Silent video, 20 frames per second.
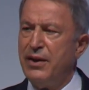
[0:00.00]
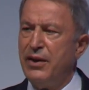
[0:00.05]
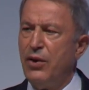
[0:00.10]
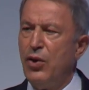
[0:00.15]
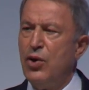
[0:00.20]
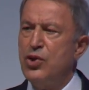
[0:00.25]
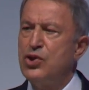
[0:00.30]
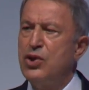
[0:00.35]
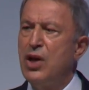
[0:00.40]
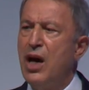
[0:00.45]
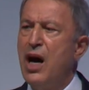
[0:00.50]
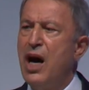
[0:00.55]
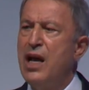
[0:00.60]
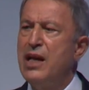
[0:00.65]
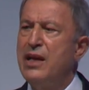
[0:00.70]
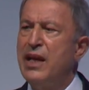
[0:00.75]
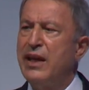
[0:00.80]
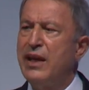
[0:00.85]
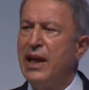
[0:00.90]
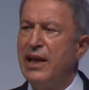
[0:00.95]
özne
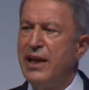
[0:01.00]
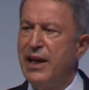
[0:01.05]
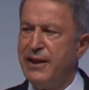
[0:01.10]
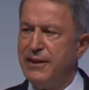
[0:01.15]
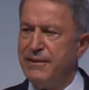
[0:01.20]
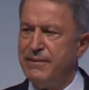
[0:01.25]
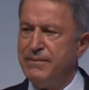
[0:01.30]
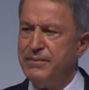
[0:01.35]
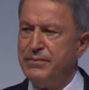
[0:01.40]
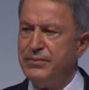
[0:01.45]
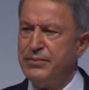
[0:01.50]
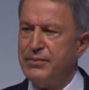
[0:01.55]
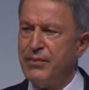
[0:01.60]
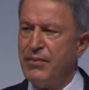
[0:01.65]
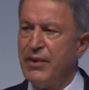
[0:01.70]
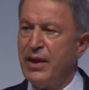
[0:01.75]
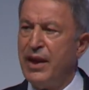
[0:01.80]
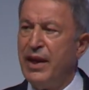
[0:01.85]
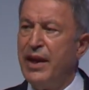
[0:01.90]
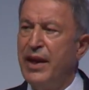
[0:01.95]
haline gelen
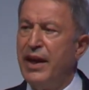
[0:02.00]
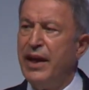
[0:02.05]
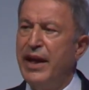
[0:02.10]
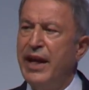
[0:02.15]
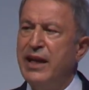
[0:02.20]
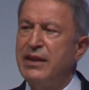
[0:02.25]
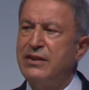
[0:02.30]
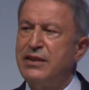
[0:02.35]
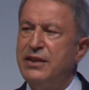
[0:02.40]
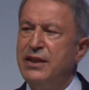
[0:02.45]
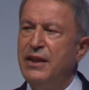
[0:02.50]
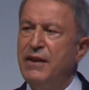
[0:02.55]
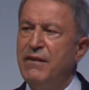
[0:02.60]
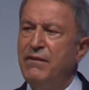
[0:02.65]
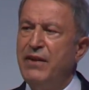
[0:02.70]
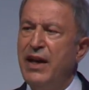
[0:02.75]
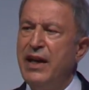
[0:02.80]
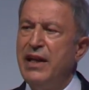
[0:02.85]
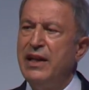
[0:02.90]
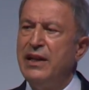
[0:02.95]
etki
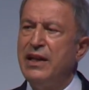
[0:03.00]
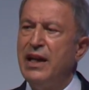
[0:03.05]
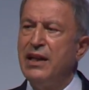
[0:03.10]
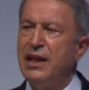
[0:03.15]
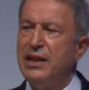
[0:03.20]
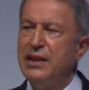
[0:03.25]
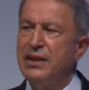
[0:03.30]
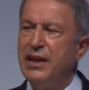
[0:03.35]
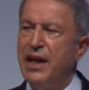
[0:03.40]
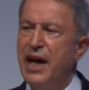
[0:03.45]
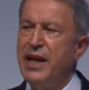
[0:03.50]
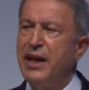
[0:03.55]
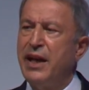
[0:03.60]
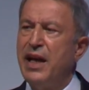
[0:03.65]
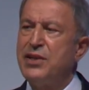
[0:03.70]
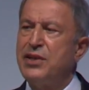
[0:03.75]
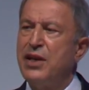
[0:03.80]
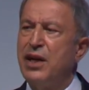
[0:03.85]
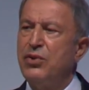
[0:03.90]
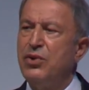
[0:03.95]
ve ilgi alanı her
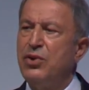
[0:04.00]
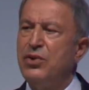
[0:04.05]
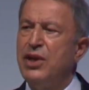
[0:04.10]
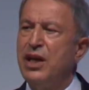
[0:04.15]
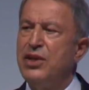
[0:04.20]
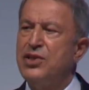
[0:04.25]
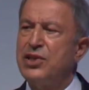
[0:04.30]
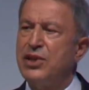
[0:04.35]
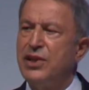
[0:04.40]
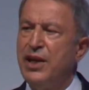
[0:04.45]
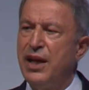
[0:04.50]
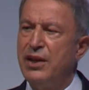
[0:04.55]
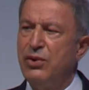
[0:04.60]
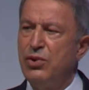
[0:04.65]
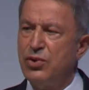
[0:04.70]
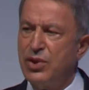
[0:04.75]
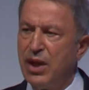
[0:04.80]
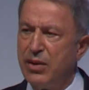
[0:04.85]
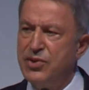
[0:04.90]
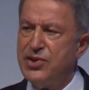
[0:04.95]
geçen gün genişleyen
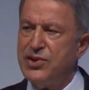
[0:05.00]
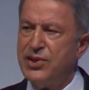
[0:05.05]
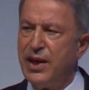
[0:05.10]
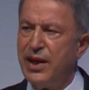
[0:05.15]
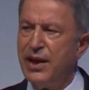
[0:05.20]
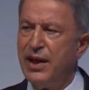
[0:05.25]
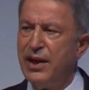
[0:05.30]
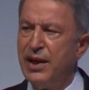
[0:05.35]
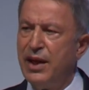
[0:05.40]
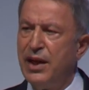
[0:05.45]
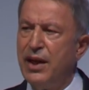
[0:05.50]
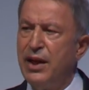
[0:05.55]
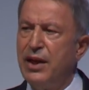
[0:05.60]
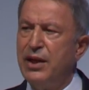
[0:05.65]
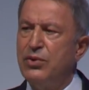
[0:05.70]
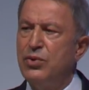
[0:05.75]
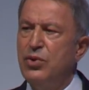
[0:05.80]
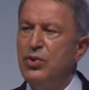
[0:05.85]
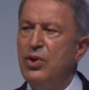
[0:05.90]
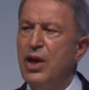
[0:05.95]
ülkemizde
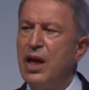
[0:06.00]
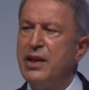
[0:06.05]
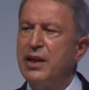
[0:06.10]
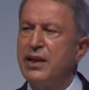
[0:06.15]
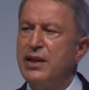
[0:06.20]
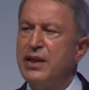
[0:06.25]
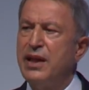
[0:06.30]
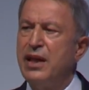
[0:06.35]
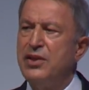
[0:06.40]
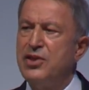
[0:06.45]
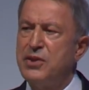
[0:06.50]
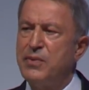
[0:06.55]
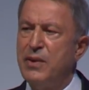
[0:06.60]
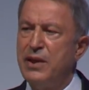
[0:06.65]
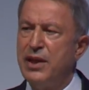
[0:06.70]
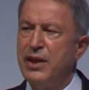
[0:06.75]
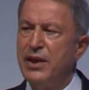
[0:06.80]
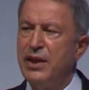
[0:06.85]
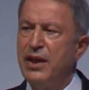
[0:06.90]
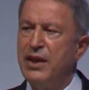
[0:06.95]
dünyadaki
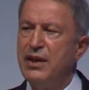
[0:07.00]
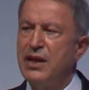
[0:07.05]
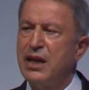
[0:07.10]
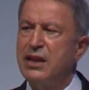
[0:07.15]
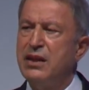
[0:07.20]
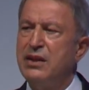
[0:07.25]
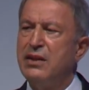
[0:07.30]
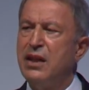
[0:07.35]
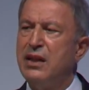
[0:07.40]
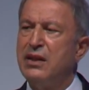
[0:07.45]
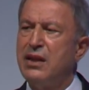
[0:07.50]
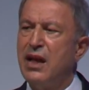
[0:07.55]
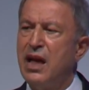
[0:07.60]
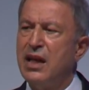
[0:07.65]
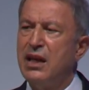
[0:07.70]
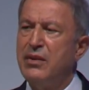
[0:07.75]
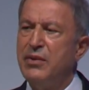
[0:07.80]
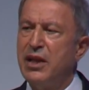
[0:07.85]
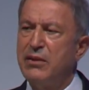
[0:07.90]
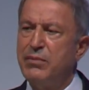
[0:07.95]
gelişmeleri yakından
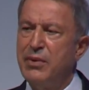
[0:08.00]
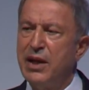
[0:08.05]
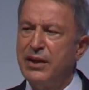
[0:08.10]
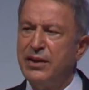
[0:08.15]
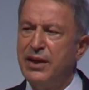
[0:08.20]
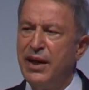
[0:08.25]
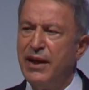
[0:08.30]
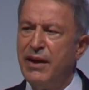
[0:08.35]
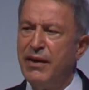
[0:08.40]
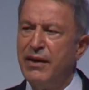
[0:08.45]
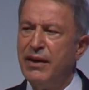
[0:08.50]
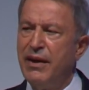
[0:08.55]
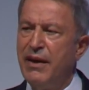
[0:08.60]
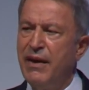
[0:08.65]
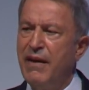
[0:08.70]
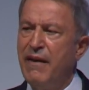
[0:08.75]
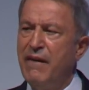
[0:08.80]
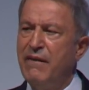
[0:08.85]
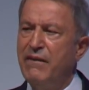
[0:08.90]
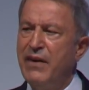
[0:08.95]
takip etmekte
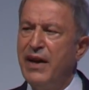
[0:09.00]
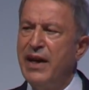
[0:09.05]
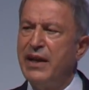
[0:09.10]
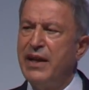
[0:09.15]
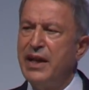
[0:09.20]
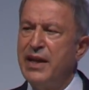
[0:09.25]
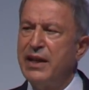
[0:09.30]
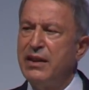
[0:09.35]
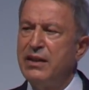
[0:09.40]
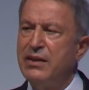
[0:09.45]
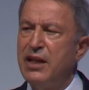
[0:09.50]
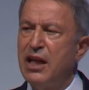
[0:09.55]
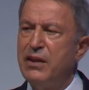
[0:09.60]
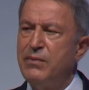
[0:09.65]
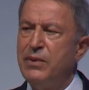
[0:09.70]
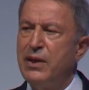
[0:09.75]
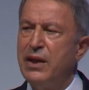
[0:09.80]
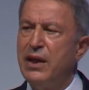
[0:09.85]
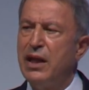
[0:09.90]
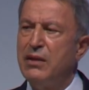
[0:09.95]
ve gerekli
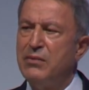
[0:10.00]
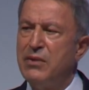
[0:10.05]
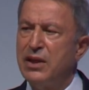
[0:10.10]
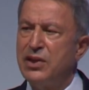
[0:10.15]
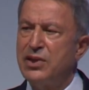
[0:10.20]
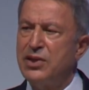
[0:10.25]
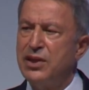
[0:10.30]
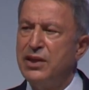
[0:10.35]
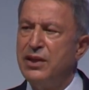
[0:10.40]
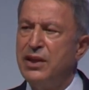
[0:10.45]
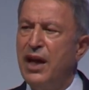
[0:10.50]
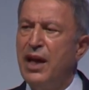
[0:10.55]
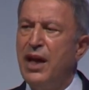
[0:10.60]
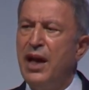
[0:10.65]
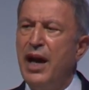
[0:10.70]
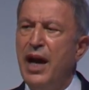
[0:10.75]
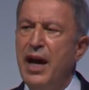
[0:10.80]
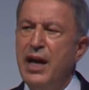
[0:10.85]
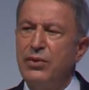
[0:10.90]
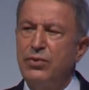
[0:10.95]
tedbirleri almak için
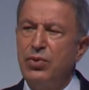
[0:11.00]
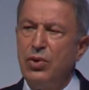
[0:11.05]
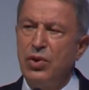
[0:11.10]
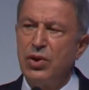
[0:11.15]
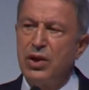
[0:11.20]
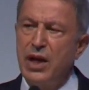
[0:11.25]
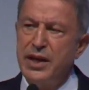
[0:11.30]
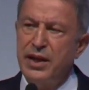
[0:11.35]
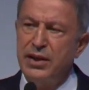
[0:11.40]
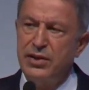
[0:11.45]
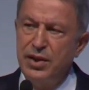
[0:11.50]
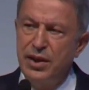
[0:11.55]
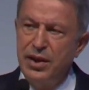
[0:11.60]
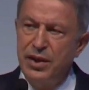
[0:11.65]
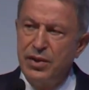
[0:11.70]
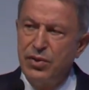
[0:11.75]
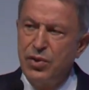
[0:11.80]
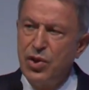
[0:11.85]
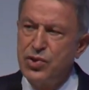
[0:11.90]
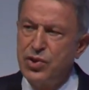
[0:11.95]
her türlü gayreti
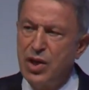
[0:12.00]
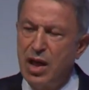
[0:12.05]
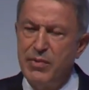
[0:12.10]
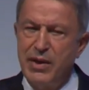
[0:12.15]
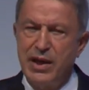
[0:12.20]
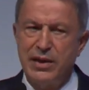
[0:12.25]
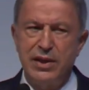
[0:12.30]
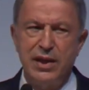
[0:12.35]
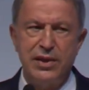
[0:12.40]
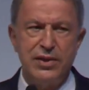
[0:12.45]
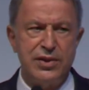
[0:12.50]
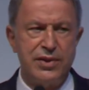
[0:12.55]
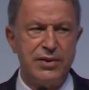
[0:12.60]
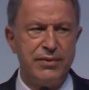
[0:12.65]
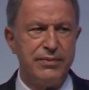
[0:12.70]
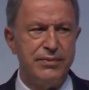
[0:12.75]
göstermektedir.